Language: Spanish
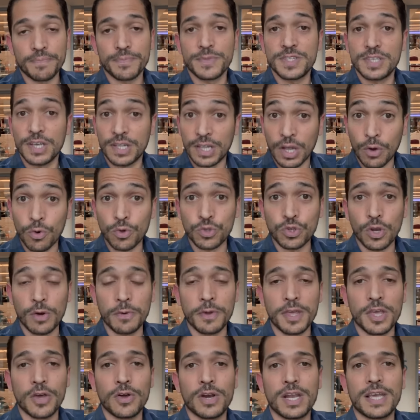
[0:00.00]
Si te gustó el
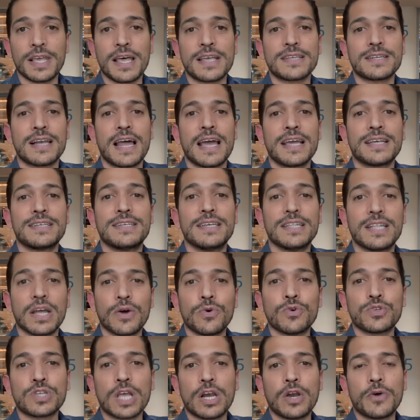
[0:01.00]
video, le das like. Si te
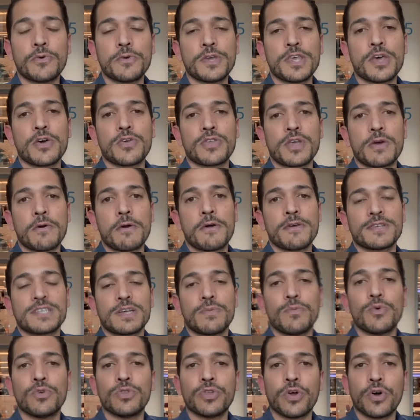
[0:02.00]
gustan los videos de ese
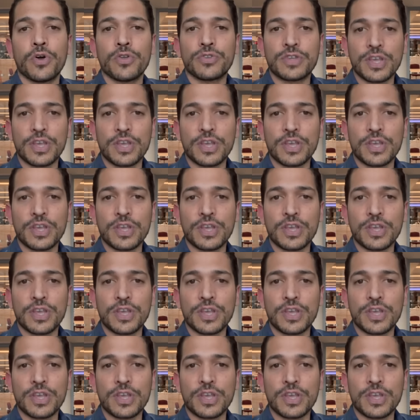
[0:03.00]
Mundo,